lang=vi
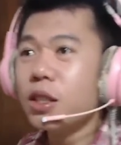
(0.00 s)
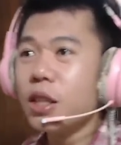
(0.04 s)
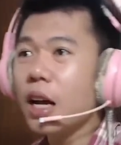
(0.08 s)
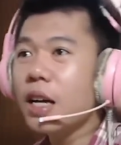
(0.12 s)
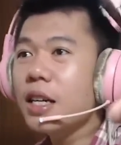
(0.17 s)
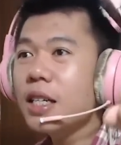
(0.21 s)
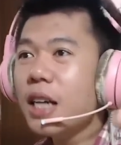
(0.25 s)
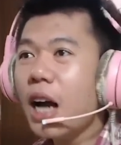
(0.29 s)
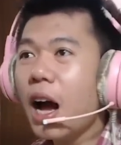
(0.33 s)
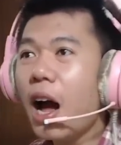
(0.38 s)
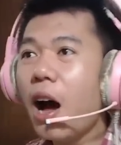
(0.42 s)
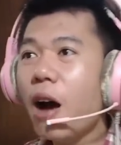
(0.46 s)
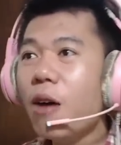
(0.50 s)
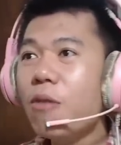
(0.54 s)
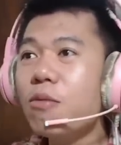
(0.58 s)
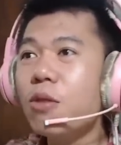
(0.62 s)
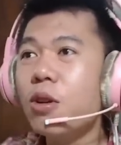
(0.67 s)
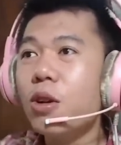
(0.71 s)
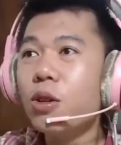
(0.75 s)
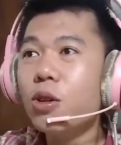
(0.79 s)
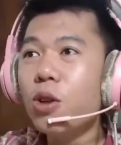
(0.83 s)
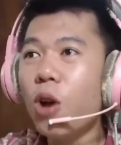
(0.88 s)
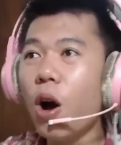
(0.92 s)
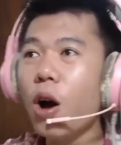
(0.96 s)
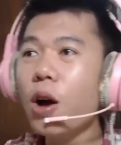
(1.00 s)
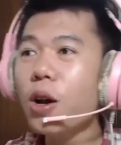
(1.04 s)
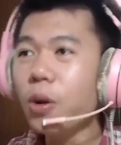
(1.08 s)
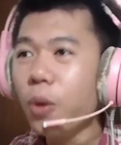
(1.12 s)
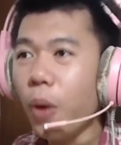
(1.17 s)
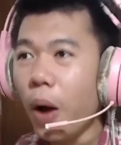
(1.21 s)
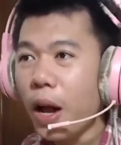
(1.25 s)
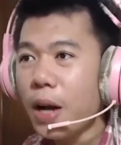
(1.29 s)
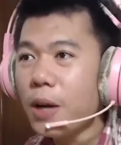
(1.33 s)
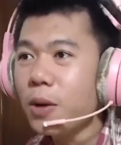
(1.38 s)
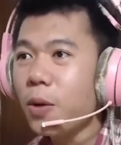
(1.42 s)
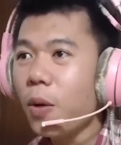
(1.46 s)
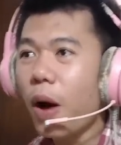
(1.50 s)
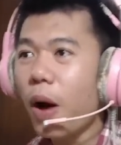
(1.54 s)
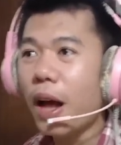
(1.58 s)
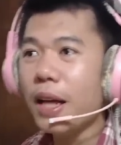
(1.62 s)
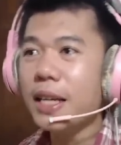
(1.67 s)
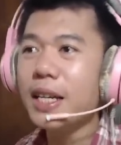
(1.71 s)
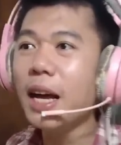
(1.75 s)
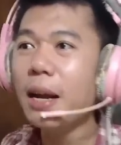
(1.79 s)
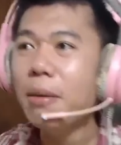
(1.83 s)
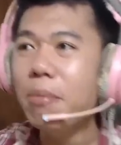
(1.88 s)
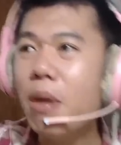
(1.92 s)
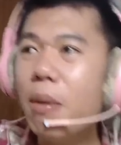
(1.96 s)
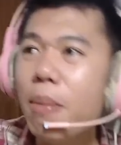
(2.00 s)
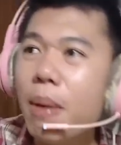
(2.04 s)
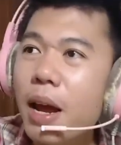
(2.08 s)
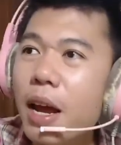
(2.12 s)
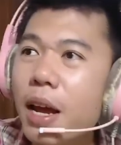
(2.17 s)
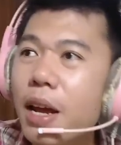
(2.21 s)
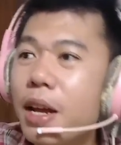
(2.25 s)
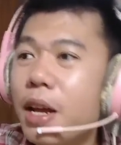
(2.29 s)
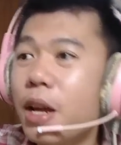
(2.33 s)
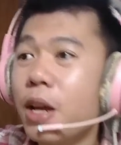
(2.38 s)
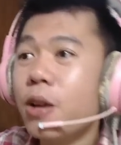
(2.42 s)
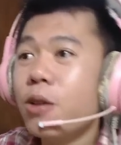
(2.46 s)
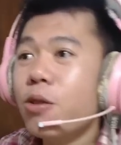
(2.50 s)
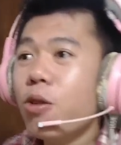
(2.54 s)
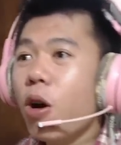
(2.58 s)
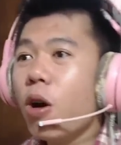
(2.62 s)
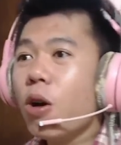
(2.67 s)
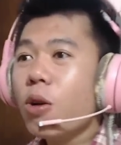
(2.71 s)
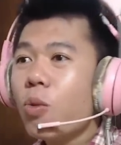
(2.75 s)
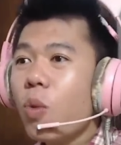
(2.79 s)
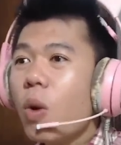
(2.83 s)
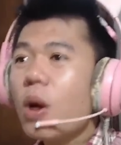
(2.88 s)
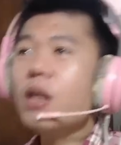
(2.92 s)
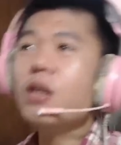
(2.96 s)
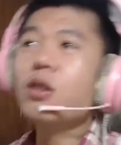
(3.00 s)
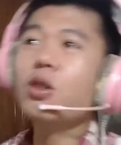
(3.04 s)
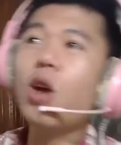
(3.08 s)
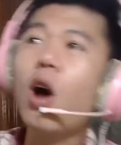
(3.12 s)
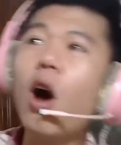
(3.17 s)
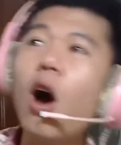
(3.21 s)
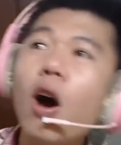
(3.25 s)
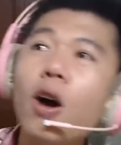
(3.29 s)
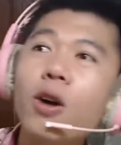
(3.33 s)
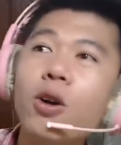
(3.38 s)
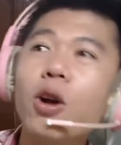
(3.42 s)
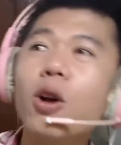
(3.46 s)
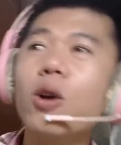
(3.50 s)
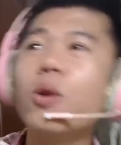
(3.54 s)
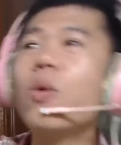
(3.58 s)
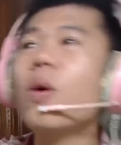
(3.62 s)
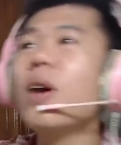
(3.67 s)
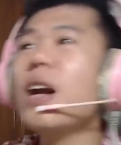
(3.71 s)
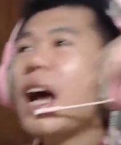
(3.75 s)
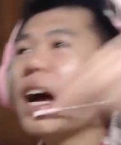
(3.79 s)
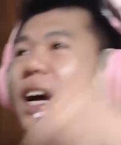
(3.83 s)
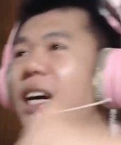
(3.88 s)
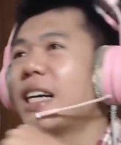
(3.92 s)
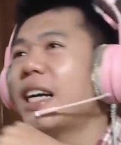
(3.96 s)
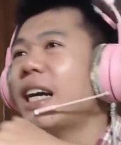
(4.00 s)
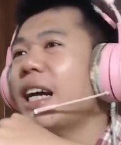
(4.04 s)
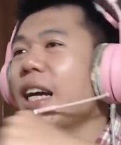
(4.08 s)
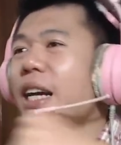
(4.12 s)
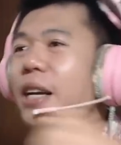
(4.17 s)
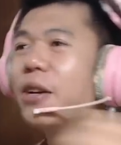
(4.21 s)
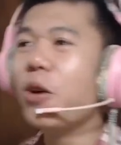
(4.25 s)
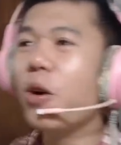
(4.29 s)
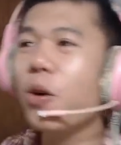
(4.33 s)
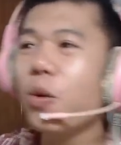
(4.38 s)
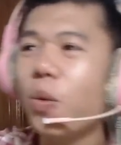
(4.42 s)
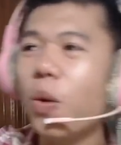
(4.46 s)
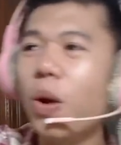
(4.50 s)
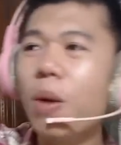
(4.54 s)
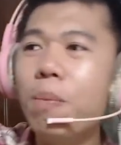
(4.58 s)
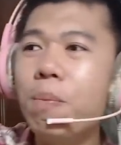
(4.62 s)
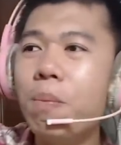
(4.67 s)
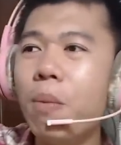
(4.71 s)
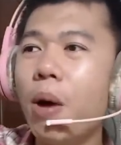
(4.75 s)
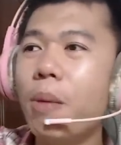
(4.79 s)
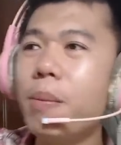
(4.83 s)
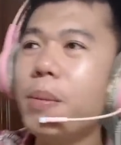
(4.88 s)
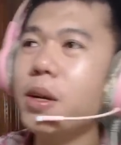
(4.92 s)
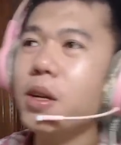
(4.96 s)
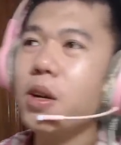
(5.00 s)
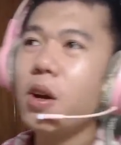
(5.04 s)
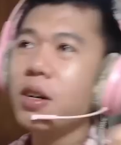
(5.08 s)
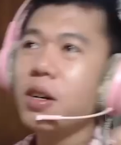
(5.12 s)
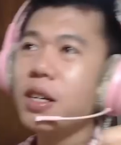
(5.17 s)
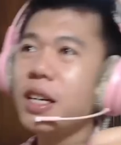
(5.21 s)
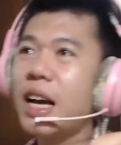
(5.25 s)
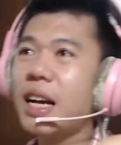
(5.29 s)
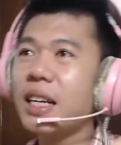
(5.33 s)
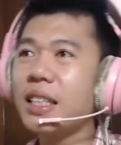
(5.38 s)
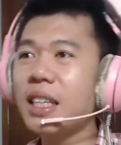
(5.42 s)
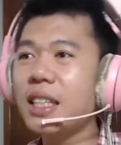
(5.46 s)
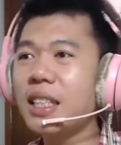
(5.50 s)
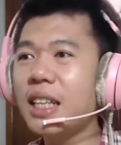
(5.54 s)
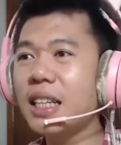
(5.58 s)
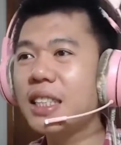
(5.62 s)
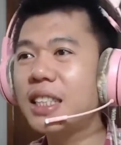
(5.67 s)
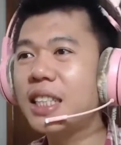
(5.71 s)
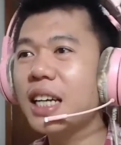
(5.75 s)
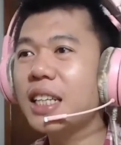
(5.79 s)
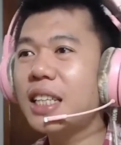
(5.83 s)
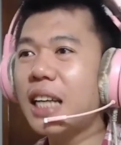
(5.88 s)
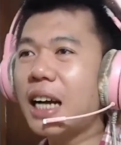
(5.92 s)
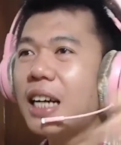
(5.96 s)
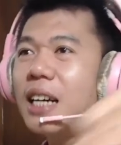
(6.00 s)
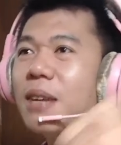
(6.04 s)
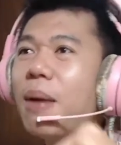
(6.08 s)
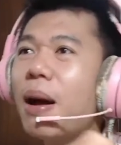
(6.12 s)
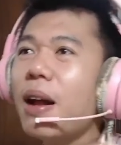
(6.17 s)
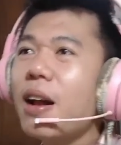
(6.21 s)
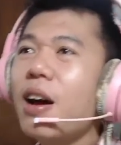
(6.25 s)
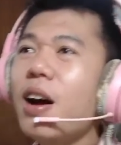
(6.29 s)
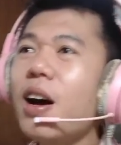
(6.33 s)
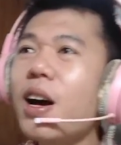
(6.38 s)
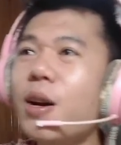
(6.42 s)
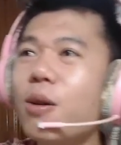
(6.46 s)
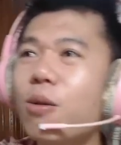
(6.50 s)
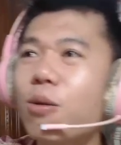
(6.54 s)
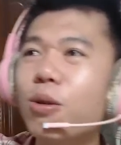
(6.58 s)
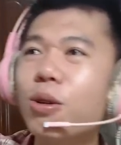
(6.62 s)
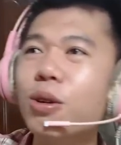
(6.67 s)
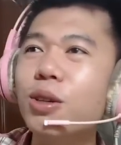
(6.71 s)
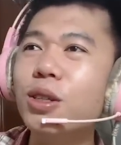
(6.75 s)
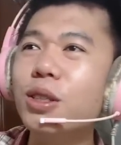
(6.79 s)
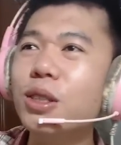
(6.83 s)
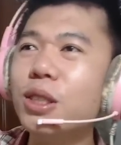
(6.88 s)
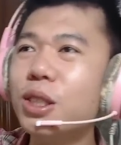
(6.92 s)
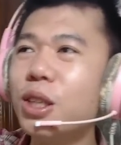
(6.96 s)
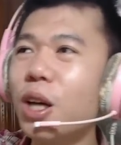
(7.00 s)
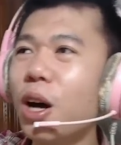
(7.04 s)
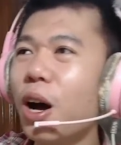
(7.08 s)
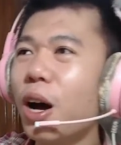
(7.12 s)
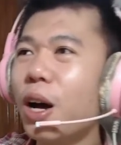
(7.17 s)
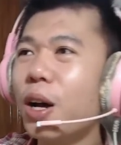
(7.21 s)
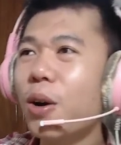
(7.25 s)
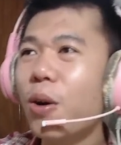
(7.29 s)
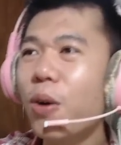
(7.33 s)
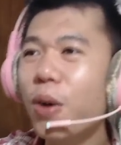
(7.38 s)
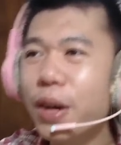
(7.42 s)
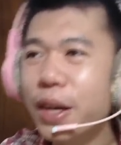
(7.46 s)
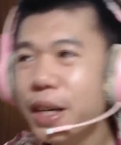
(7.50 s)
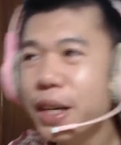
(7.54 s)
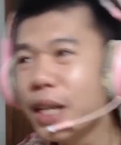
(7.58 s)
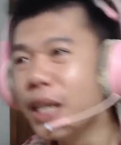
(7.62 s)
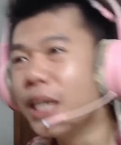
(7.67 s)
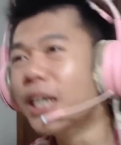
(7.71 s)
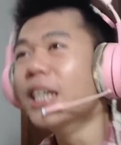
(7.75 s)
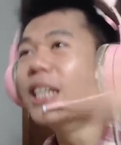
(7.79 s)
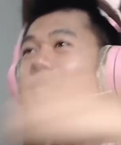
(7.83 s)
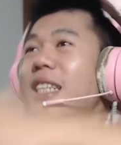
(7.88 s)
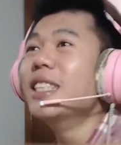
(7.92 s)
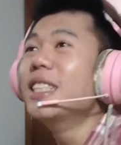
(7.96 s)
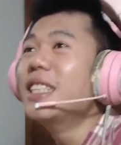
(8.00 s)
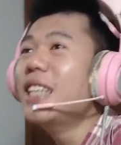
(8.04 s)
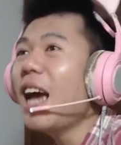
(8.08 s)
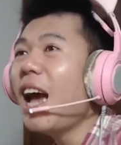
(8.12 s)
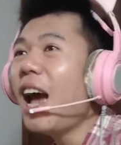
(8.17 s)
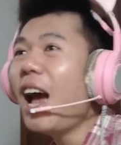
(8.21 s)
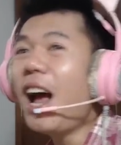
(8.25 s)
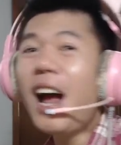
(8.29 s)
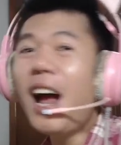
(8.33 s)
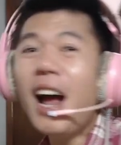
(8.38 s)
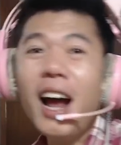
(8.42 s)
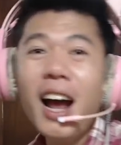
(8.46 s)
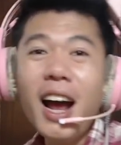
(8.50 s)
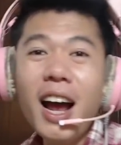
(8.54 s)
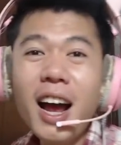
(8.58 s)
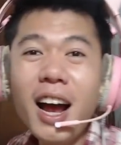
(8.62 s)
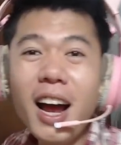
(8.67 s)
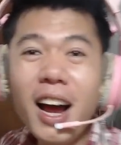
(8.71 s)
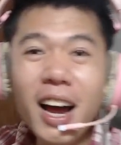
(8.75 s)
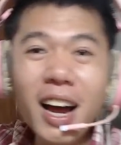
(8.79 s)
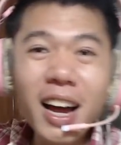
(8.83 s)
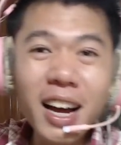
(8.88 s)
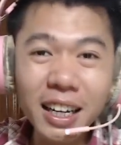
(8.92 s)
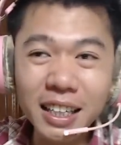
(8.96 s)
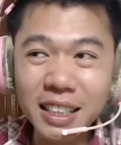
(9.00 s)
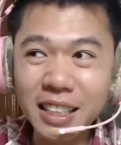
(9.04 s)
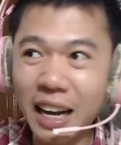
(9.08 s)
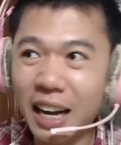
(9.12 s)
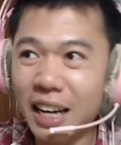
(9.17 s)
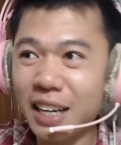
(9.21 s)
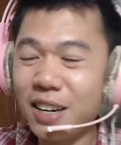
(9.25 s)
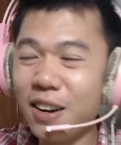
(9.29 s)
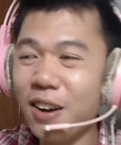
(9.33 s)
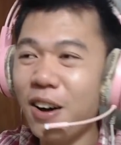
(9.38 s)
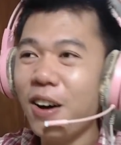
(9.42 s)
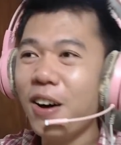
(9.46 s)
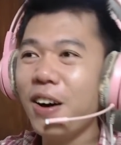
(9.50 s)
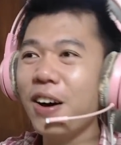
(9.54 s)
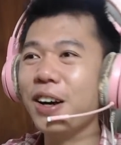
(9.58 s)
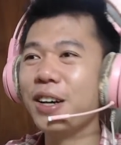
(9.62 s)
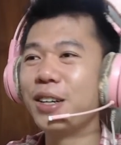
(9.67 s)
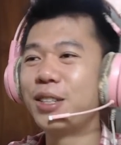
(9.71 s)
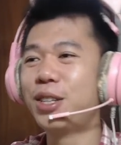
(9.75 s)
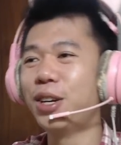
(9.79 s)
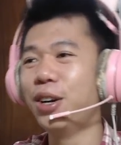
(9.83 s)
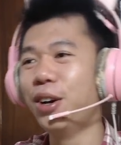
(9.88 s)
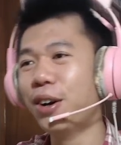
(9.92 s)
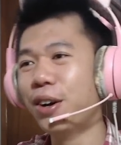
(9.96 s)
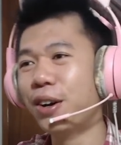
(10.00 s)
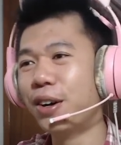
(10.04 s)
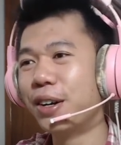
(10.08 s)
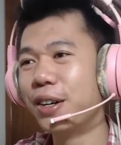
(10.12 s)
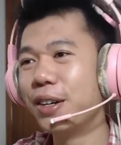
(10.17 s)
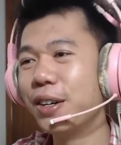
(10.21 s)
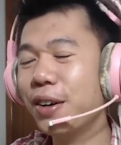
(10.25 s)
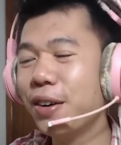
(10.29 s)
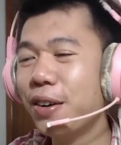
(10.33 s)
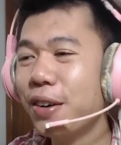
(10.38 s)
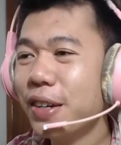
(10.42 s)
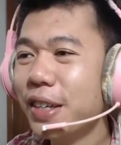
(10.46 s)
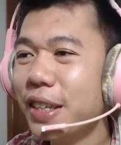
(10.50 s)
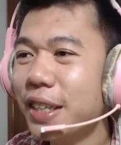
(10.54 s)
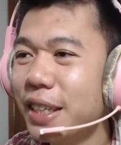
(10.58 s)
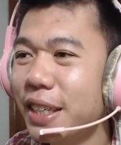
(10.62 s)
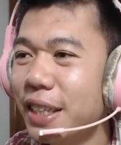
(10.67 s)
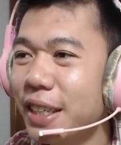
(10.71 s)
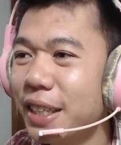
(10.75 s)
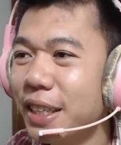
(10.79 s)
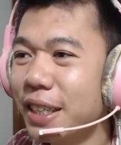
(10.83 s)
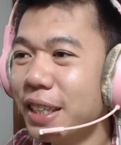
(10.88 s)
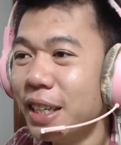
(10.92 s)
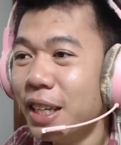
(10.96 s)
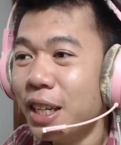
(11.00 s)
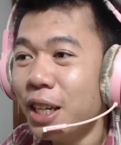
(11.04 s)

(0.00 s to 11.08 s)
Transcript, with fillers: công đội quân của Nhân BiBi, đội quân Thò, đội quân Hắc Ghi, đội quân Mominong Nang sẽ giành chiến thắng các bạn ơi. Ui giời ơi, yeah, thắng rồi. Trời ơi,